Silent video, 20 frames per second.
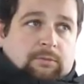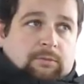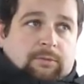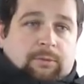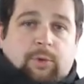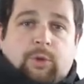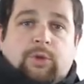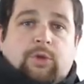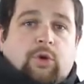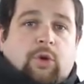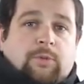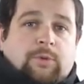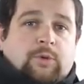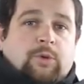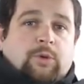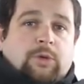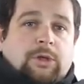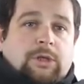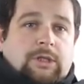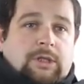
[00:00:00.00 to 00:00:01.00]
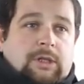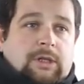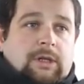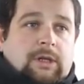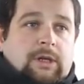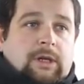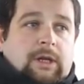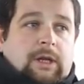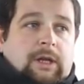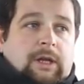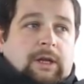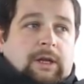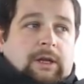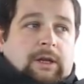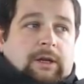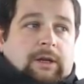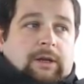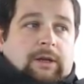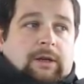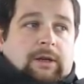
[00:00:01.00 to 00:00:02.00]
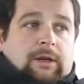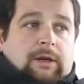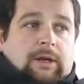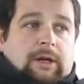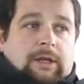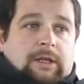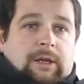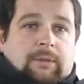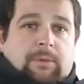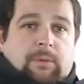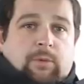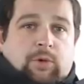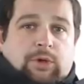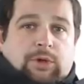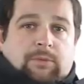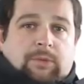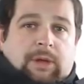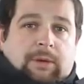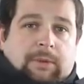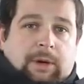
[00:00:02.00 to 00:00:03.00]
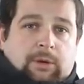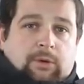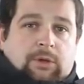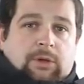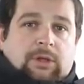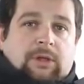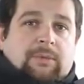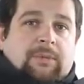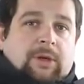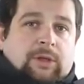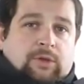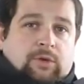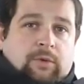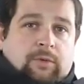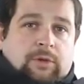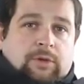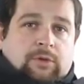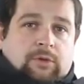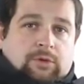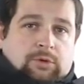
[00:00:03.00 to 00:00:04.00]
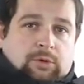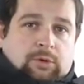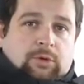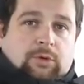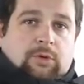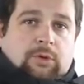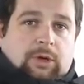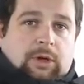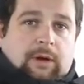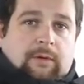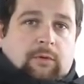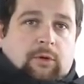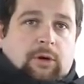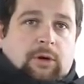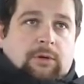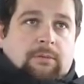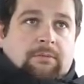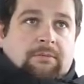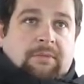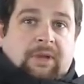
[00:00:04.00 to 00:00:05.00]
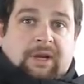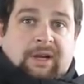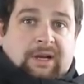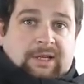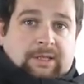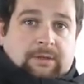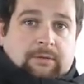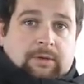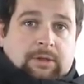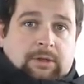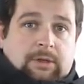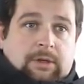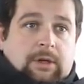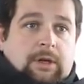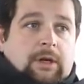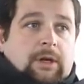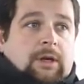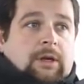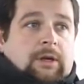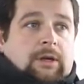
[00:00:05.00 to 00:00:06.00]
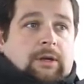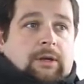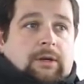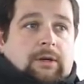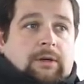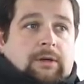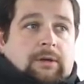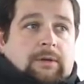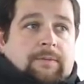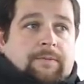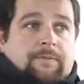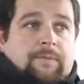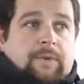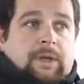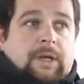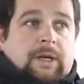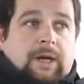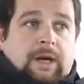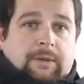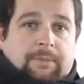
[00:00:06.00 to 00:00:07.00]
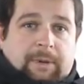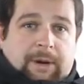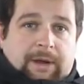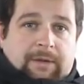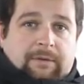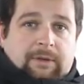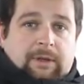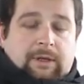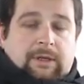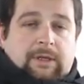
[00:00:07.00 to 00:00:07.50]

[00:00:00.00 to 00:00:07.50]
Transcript: вплоть до абсурдности, когда мы можем, наоборот, добросовестную сторону договора наказывать. И, как правило,